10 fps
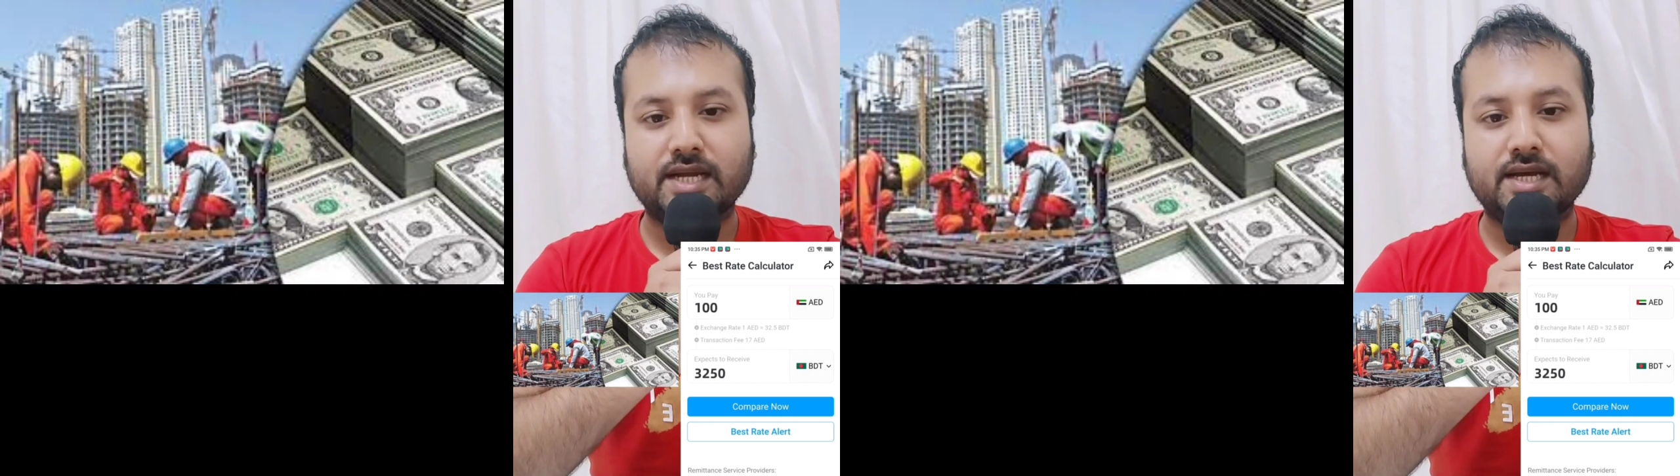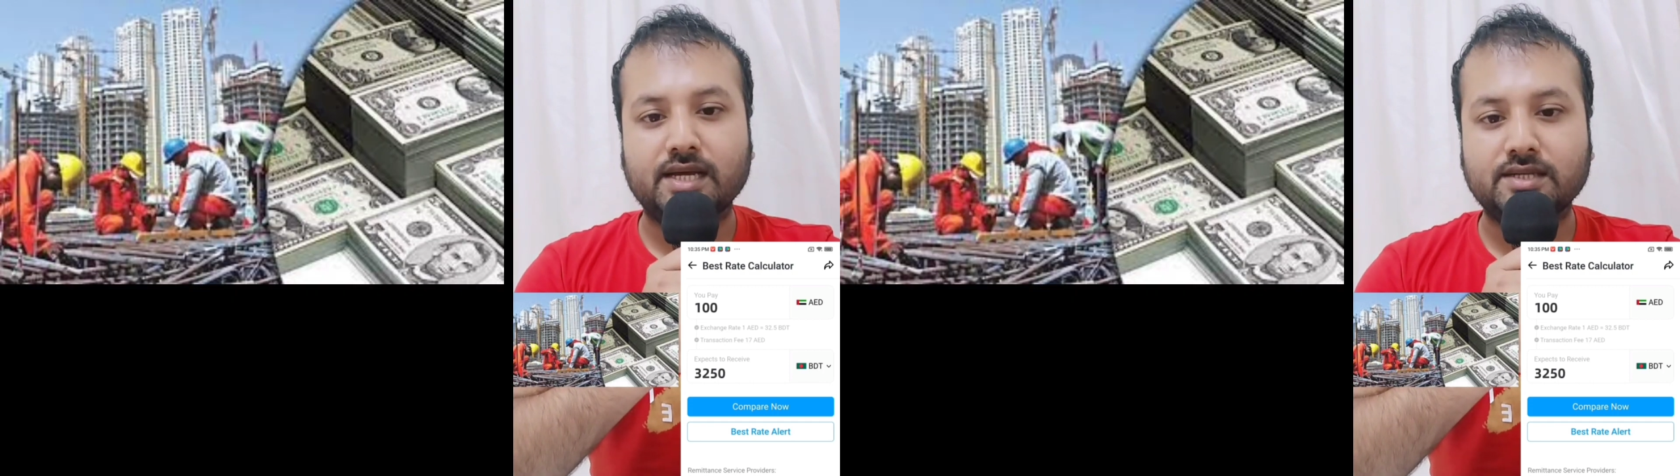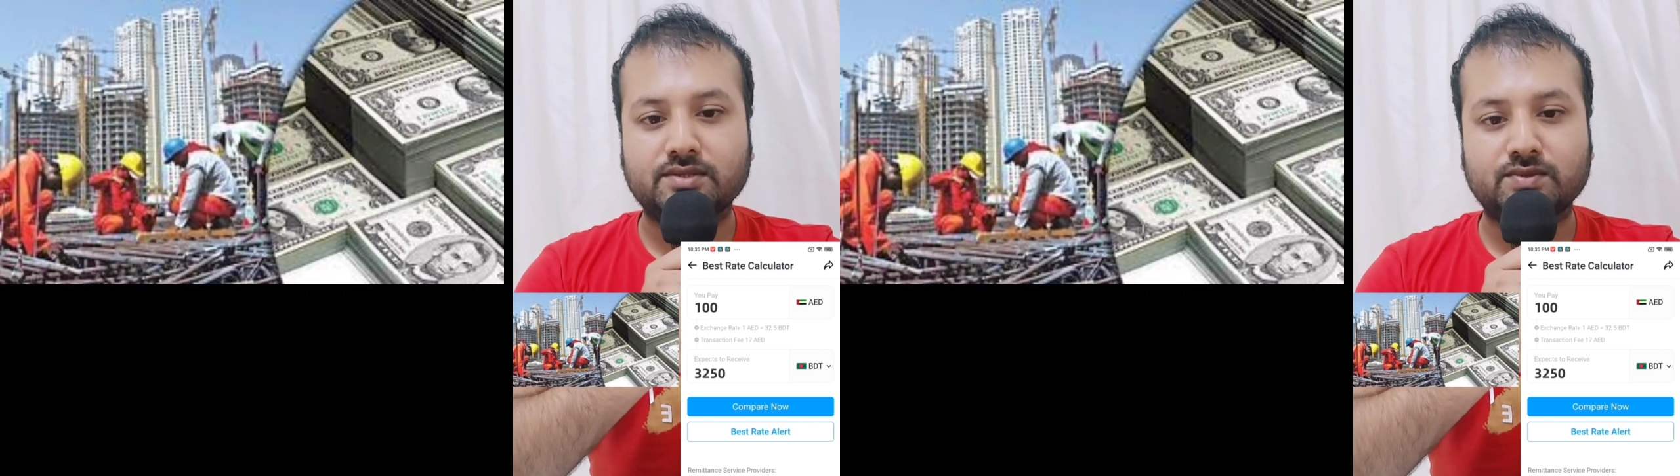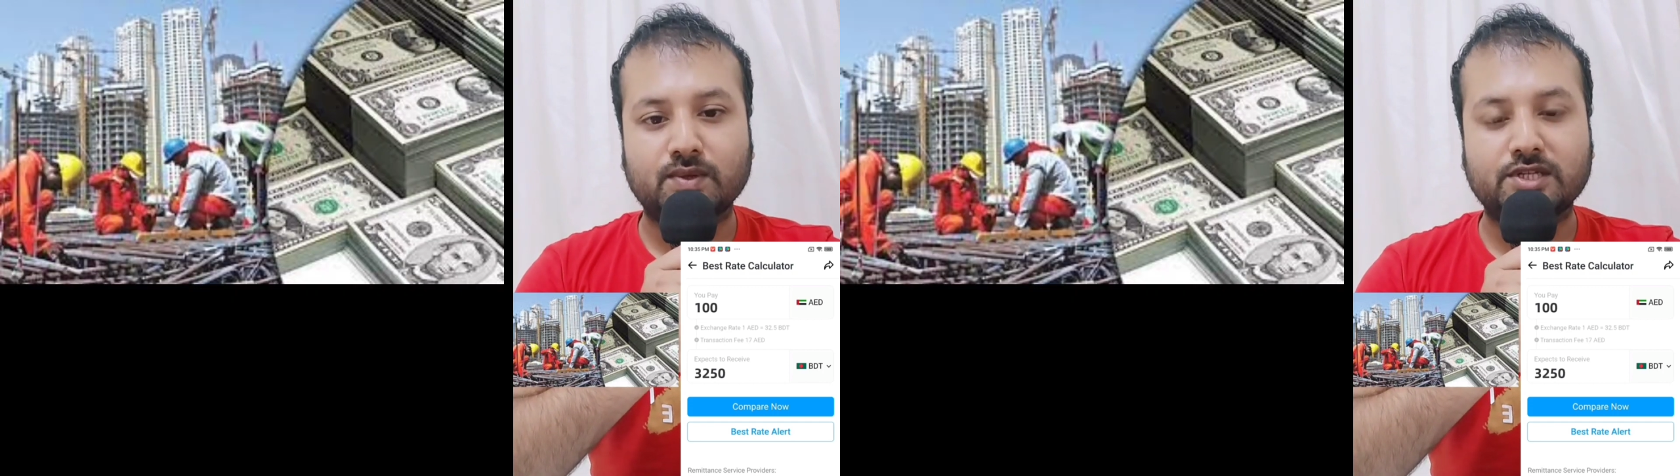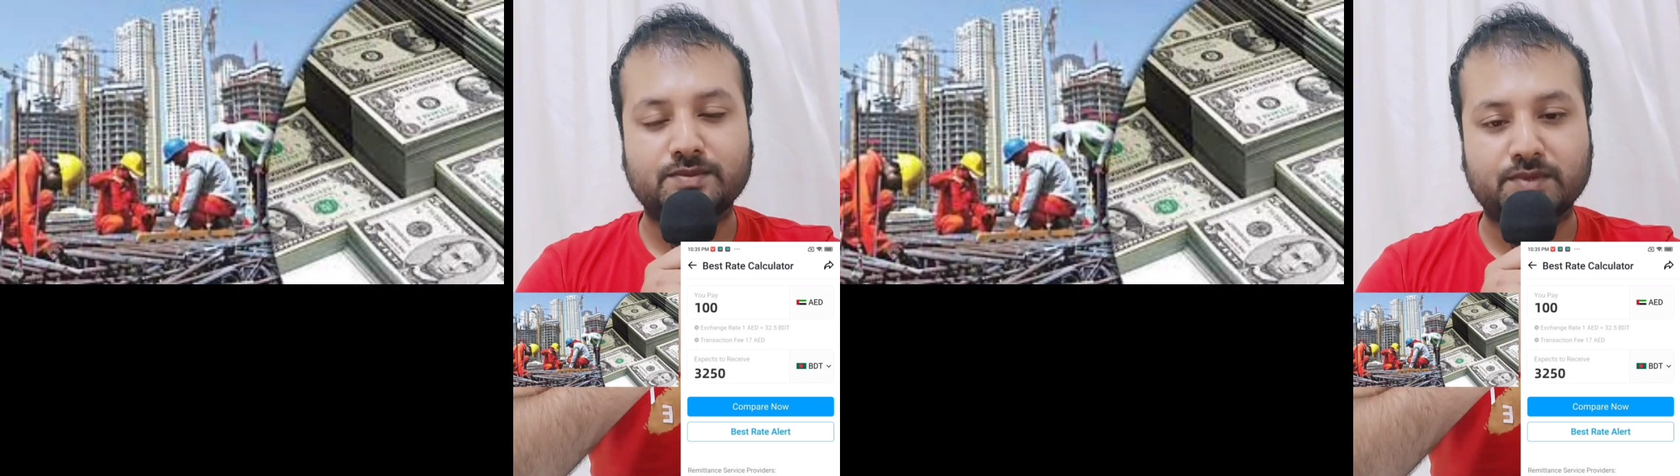টাকা
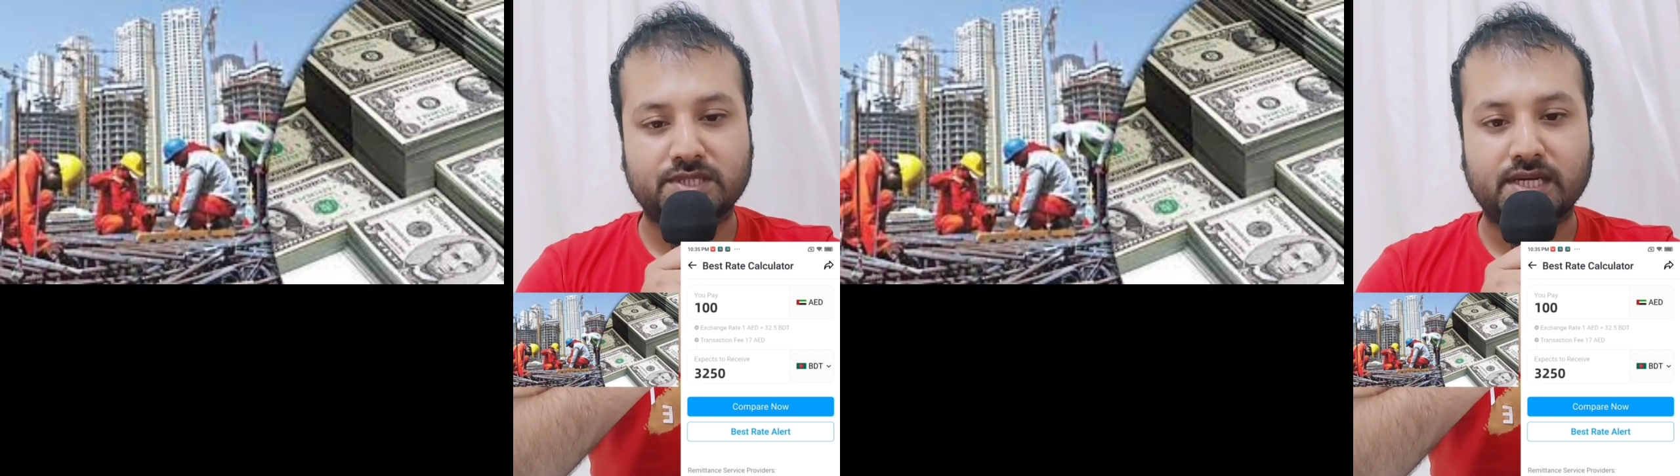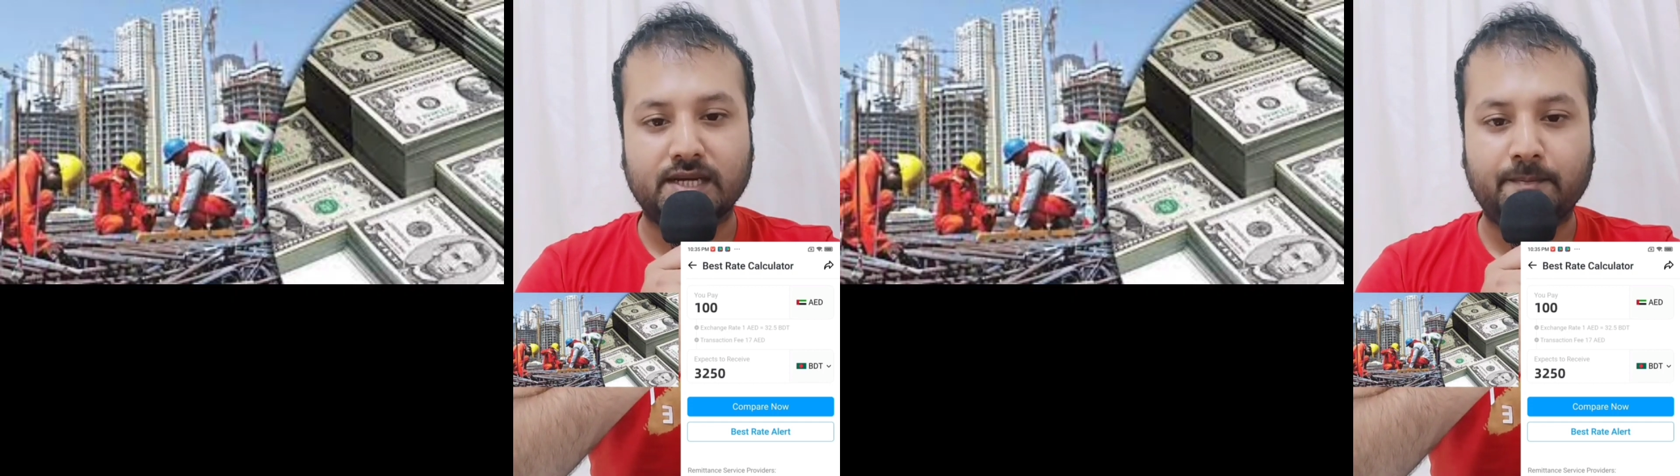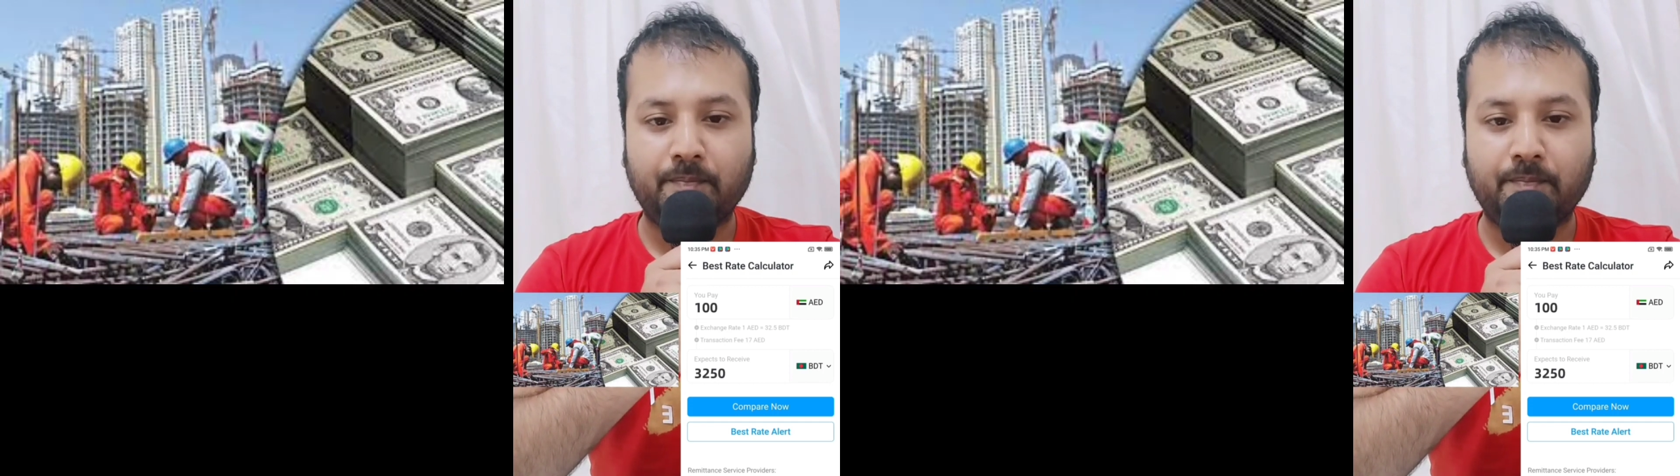চল্লিশ পয়সা